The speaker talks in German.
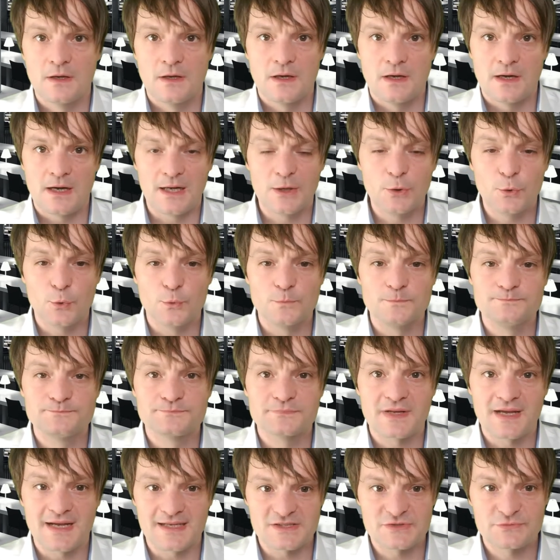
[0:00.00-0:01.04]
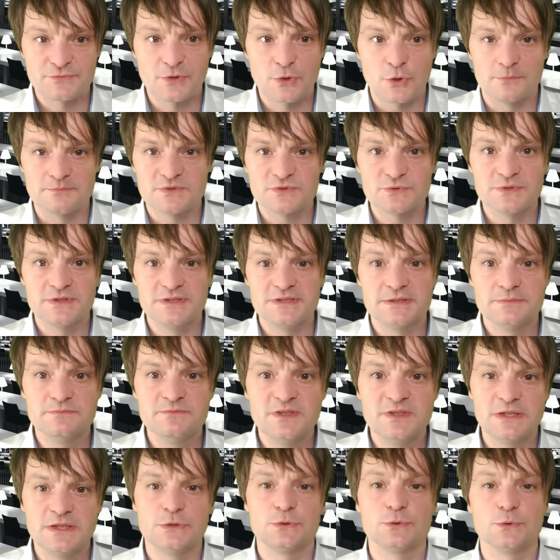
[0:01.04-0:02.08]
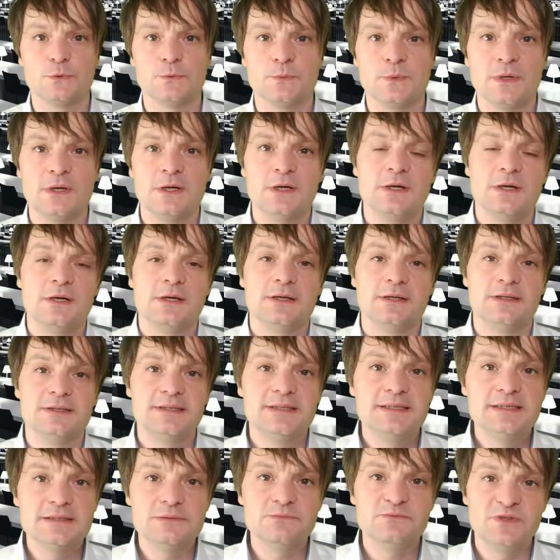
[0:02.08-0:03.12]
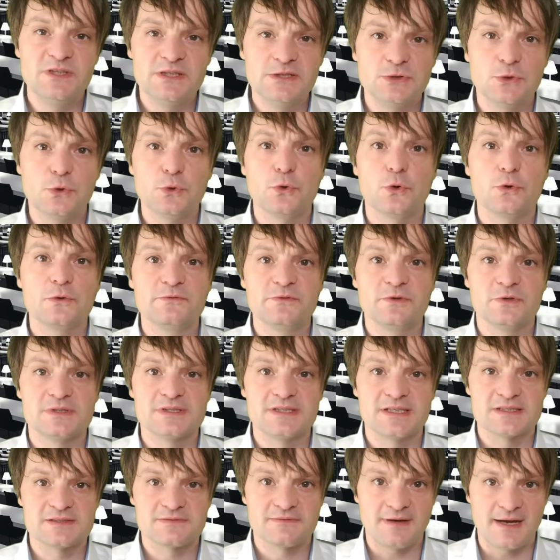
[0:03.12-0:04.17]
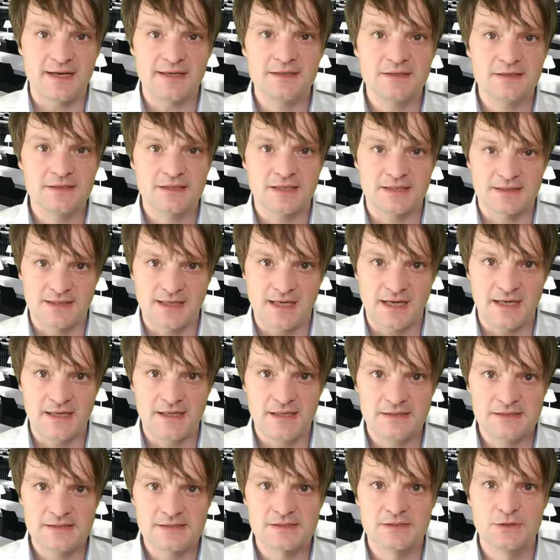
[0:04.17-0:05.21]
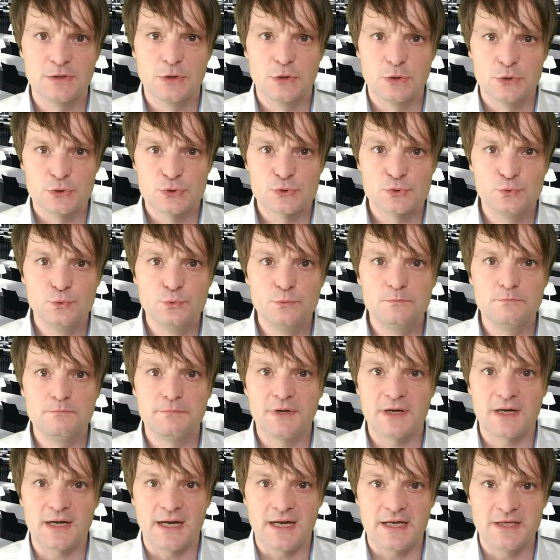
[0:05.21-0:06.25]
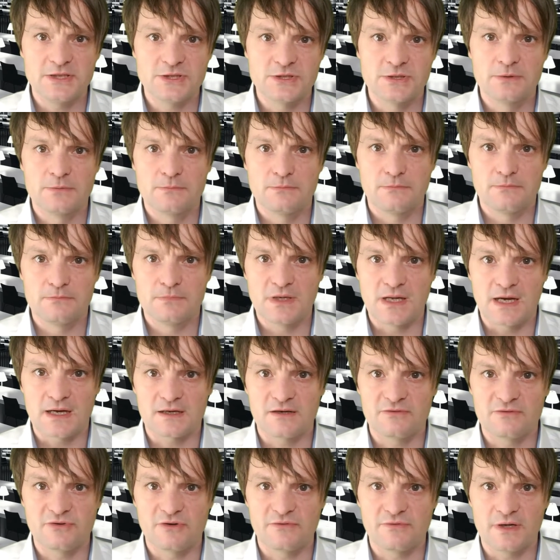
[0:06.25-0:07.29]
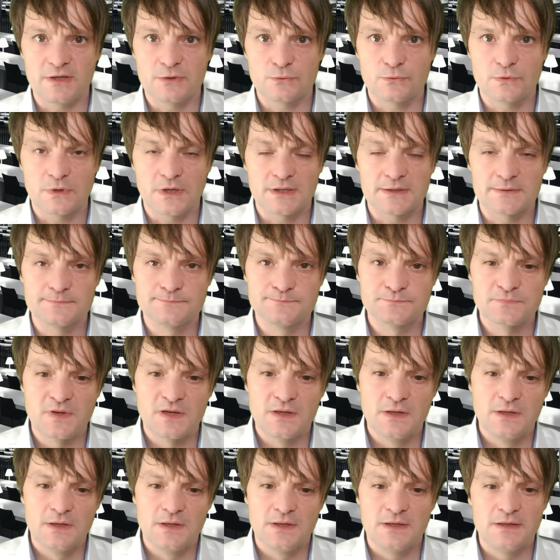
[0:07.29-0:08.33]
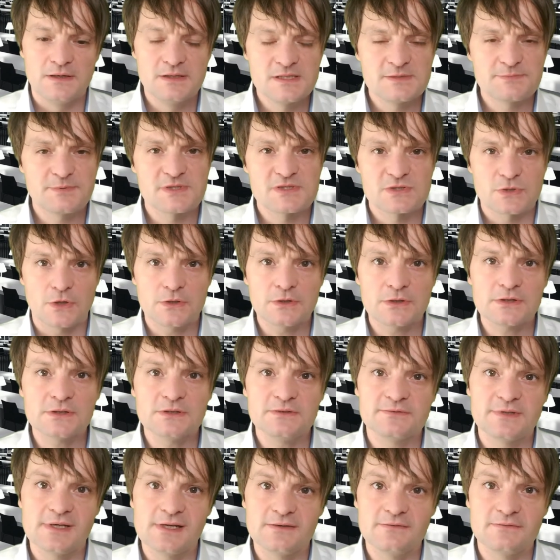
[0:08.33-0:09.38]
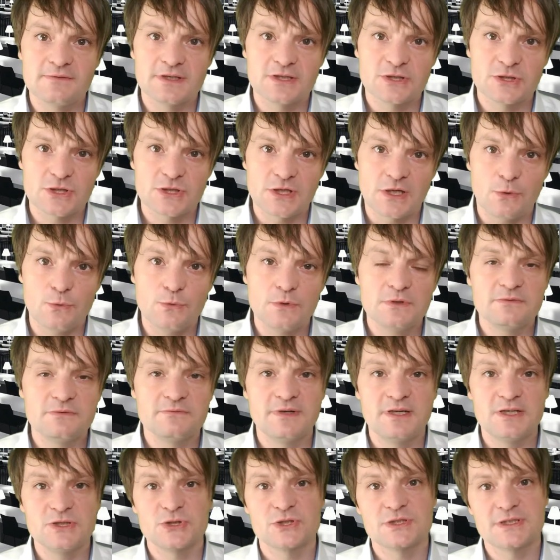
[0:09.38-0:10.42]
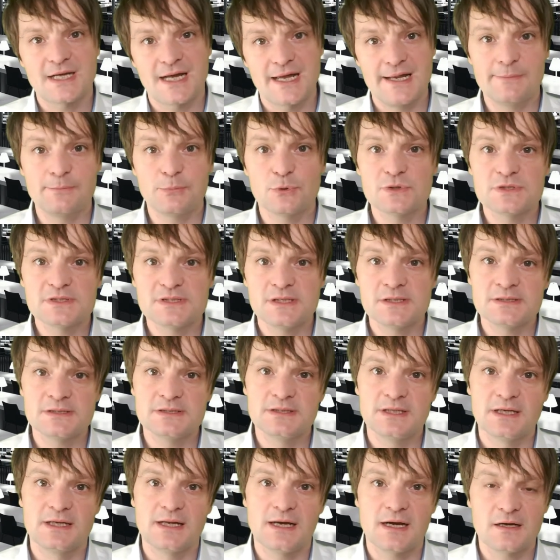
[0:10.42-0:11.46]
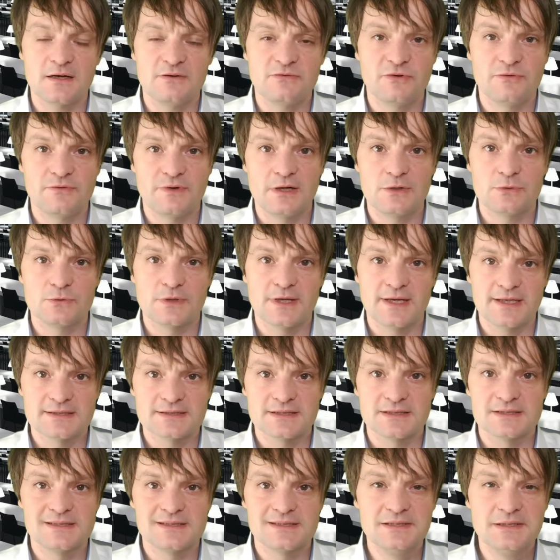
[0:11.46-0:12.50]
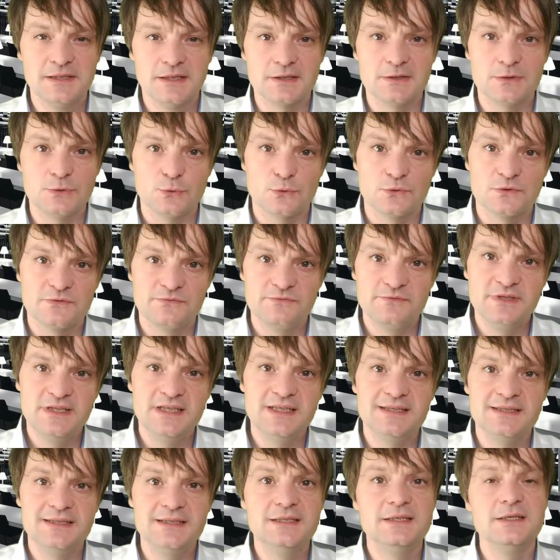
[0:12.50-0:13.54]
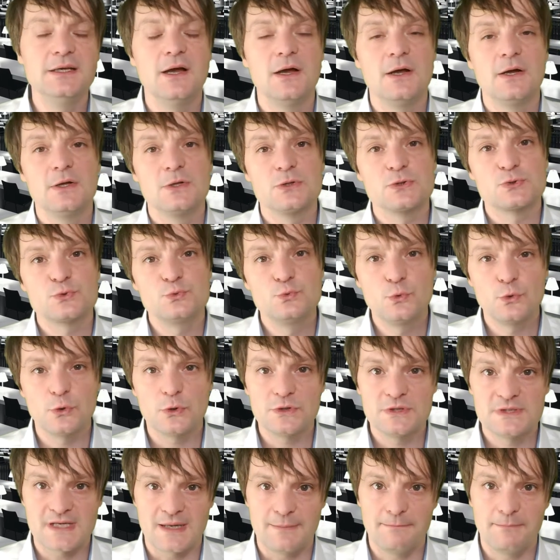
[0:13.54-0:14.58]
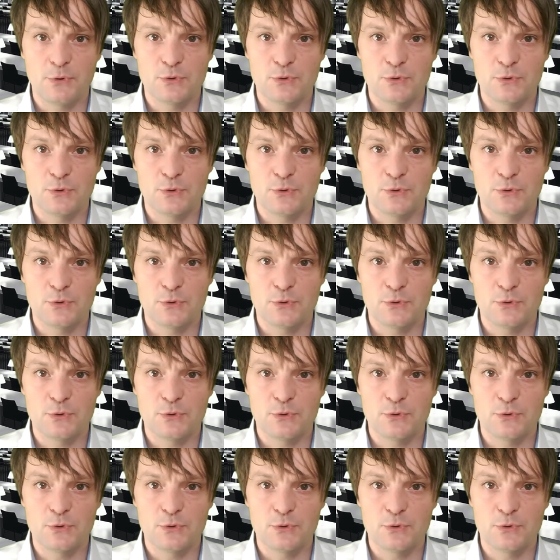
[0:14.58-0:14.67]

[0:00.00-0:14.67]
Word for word: Hallo, herzlich willkommen zu diesem Video. In diesem Video gucken wir uns jetzt weitere Details zum Bereich Lagerverwaltung an. Insbesondere werden wir schauen, welche Teilprozesse in der Lagerverwaltung existieren und wie die zu kursamt